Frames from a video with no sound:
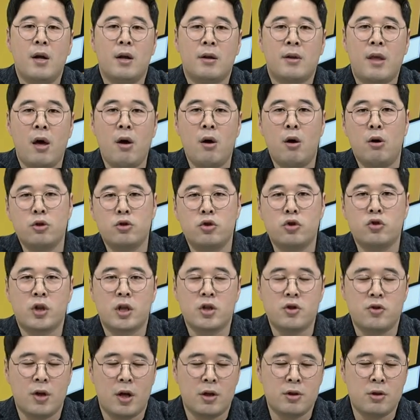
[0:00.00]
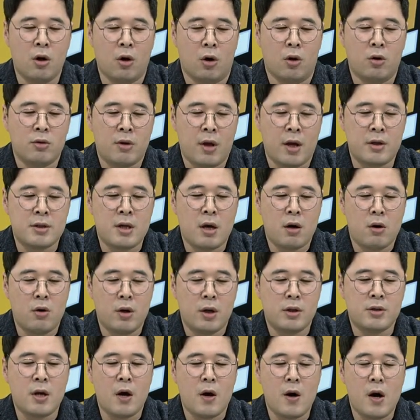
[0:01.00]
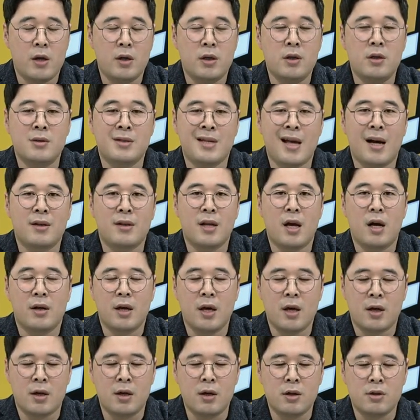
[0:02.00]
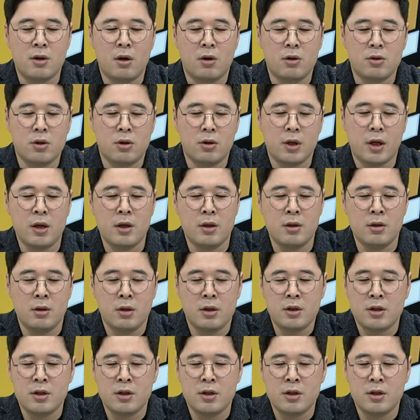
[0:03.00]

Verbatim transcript: 대형주 기준에서 대차권의 상환은 상당히 긍정적인